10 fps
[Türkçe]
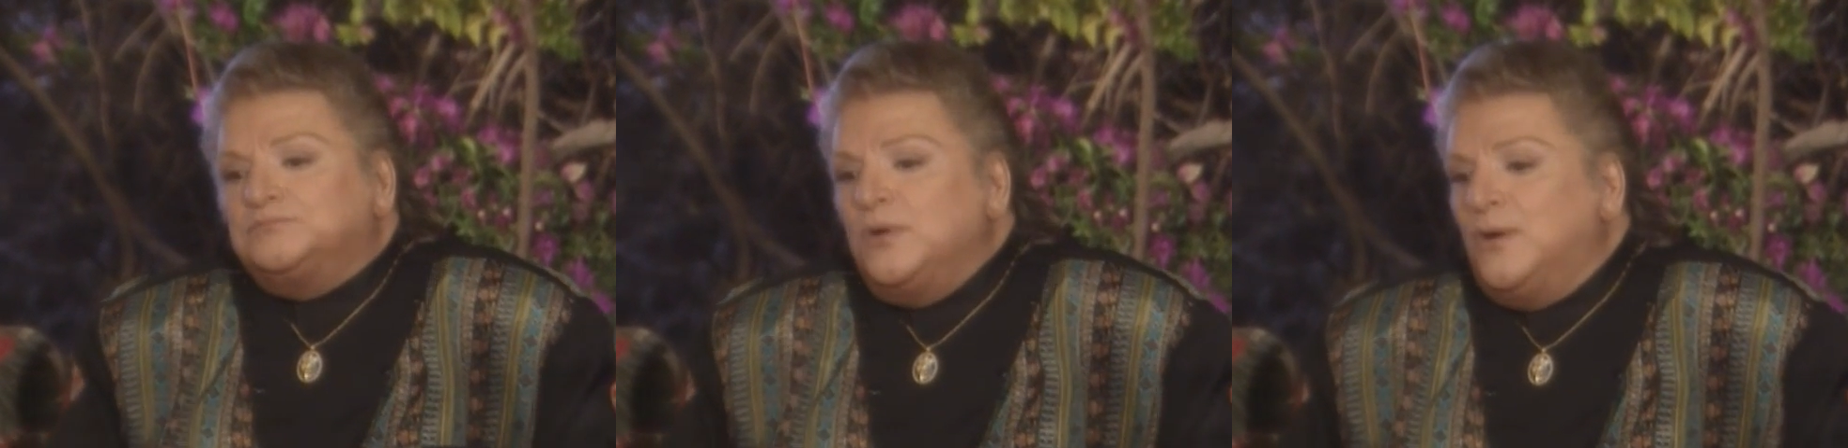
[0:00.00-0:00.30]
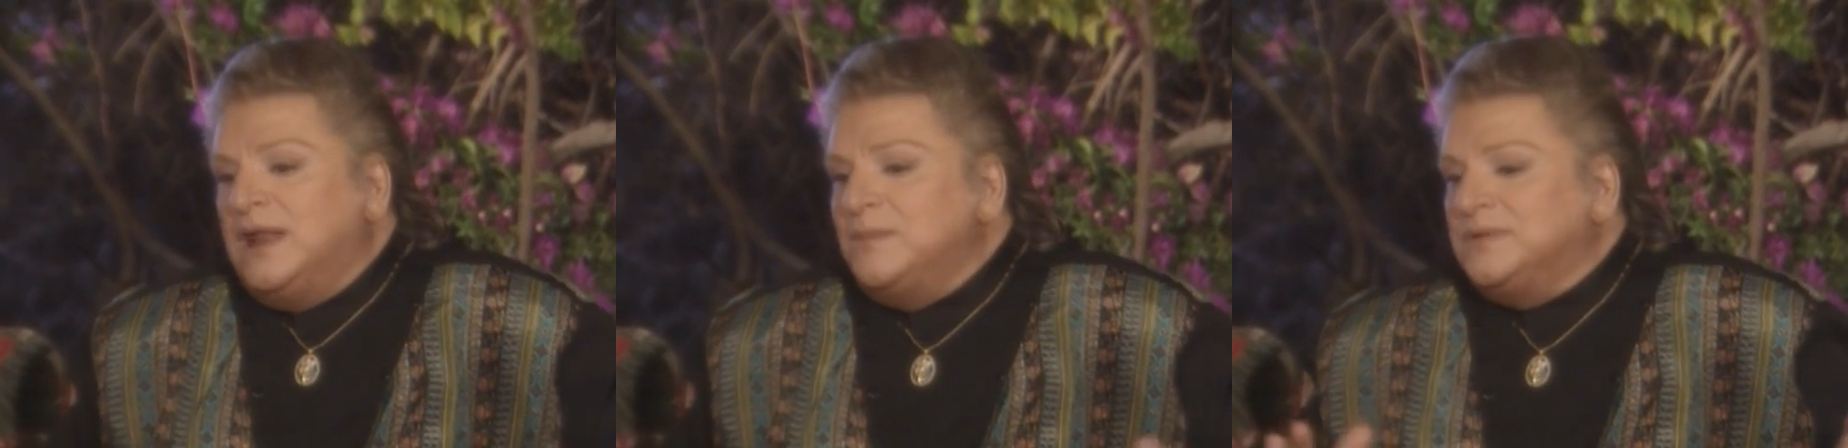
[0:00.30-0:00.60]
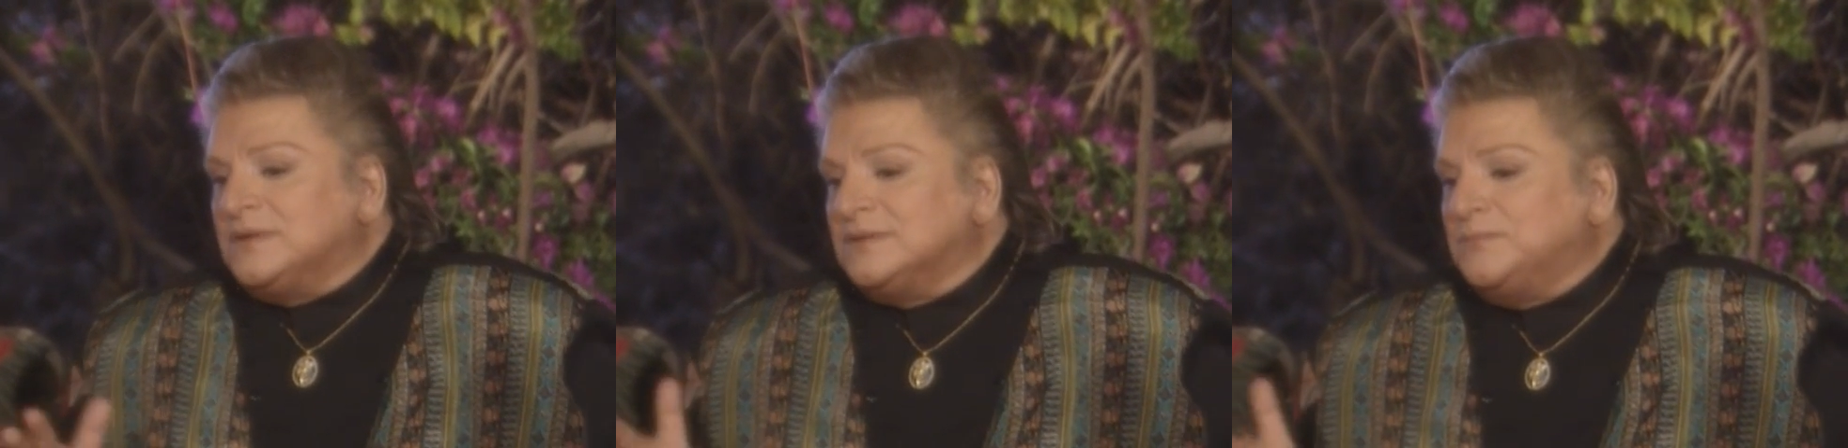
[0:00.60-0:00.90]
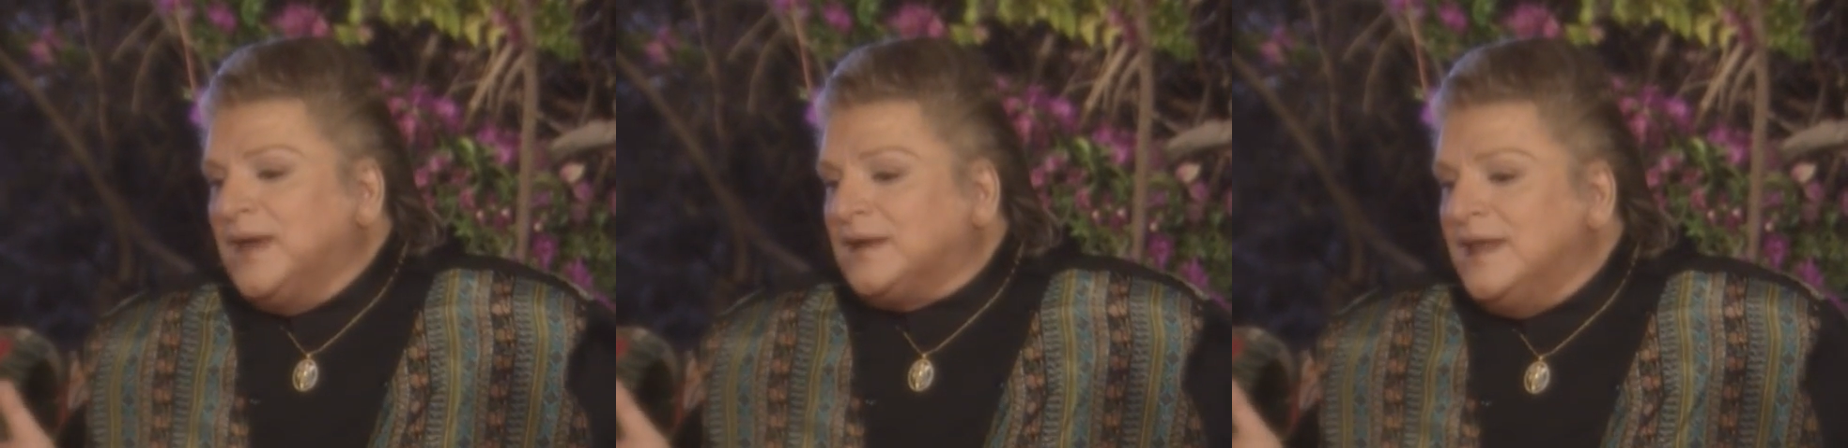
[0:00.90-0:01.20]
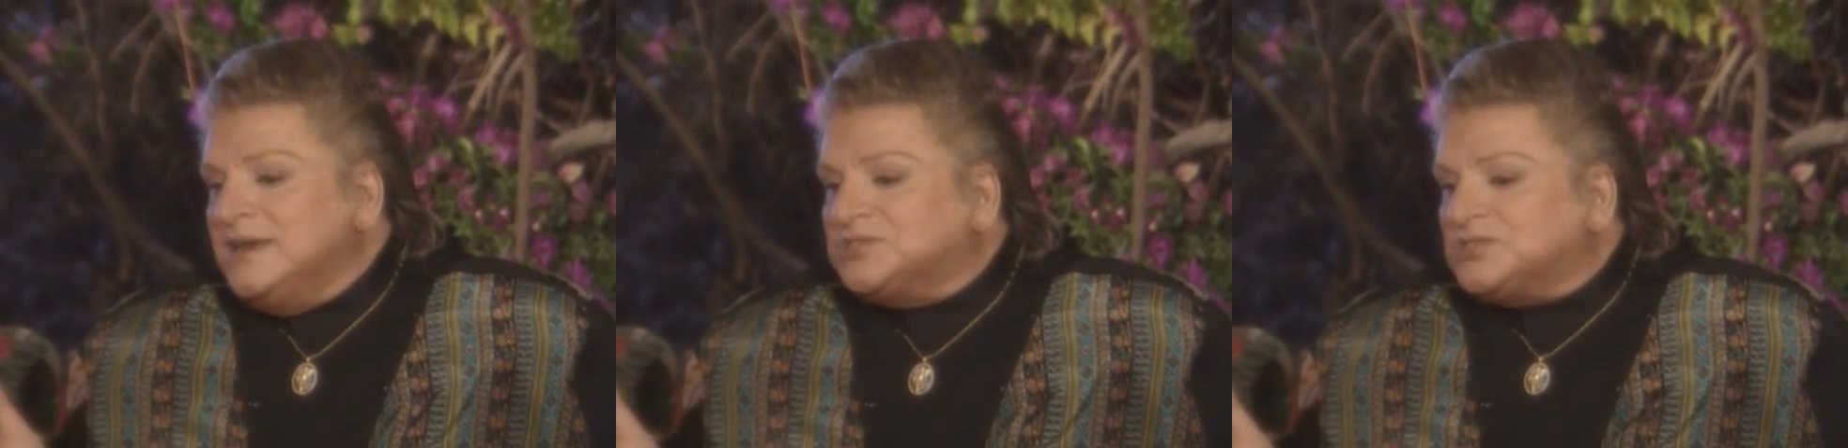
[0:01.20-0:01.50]
böyle bir
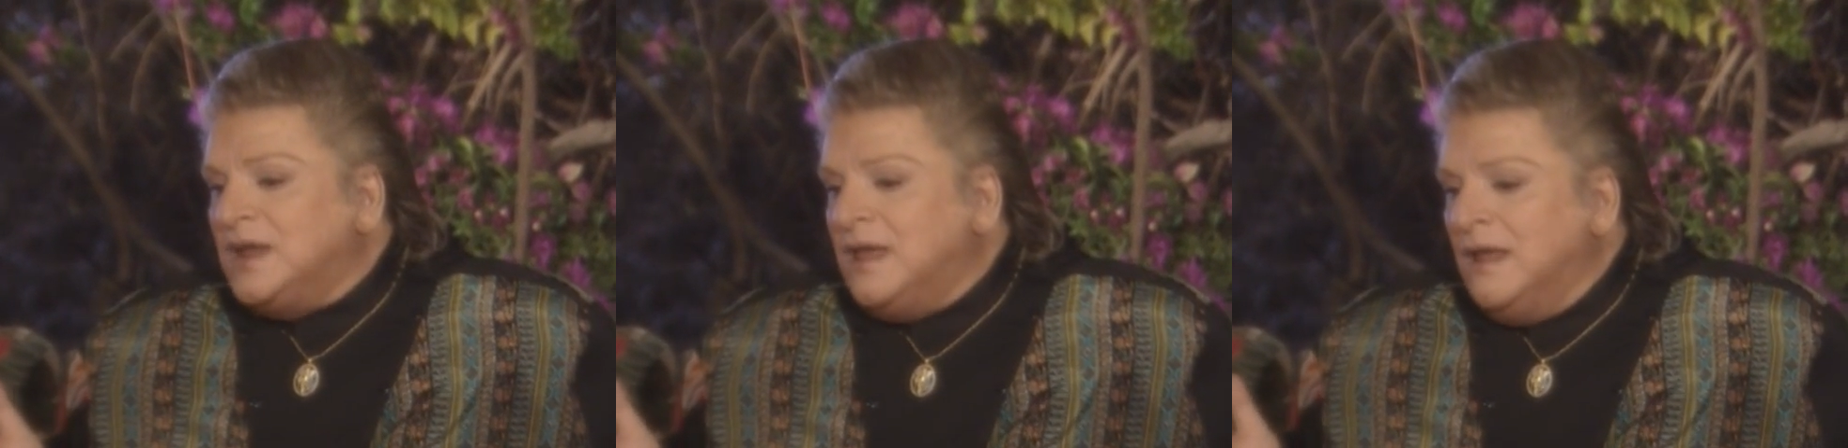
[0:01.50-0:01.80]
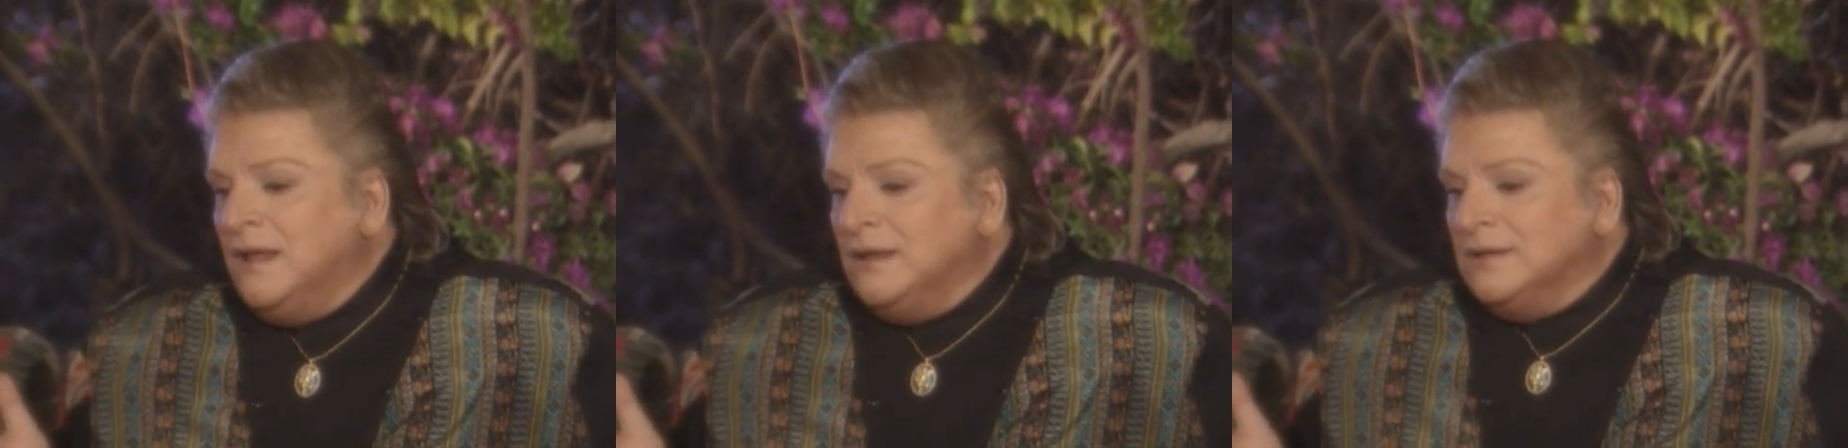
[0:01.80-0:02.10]
bekleyişe